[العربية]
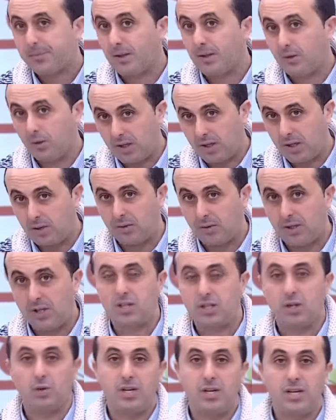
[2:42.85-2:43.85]
دونك هذوك
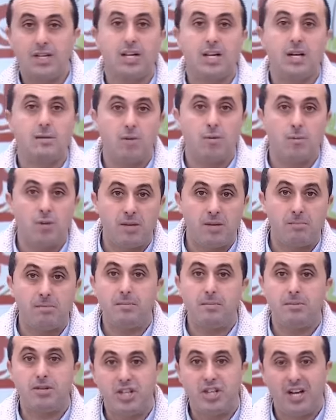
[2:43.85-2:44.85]
النشويات اللي هما
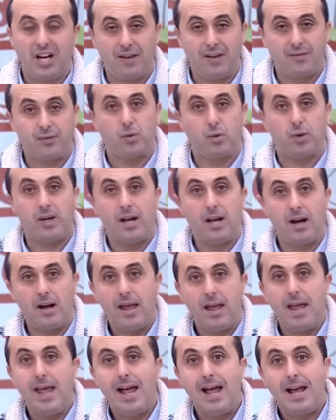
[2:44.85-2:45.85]
مهمين باش يحافظوا ليا
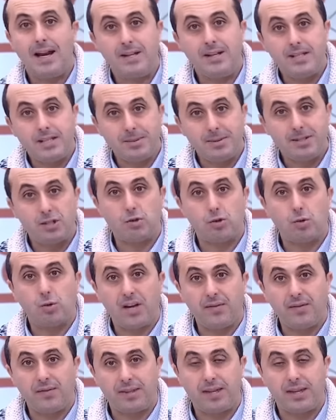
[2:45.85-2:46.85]
على نسبه
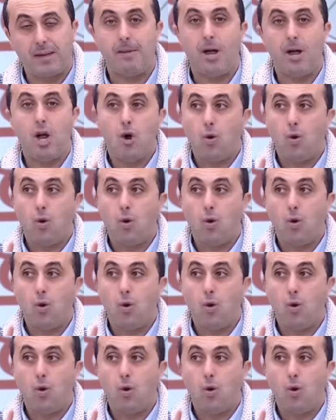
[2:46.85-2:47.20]
السكر في الدم